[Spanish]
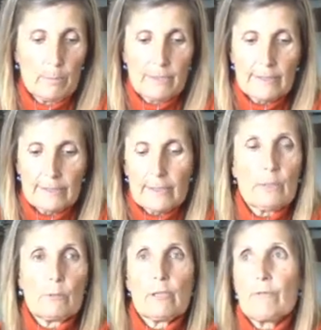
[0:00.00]

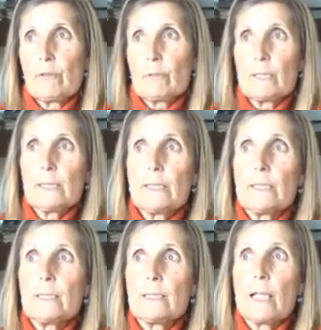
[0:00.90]
explicitada de una forma
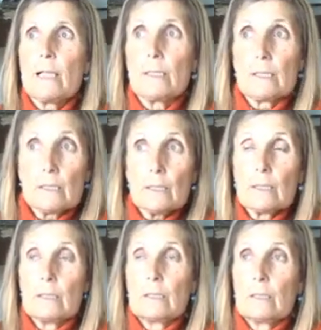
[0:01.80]
distinta, y
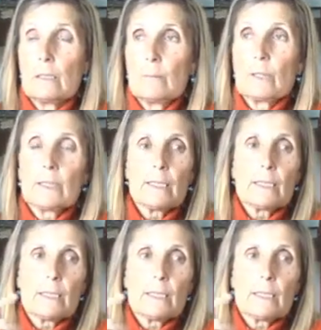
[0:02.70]
sí, porque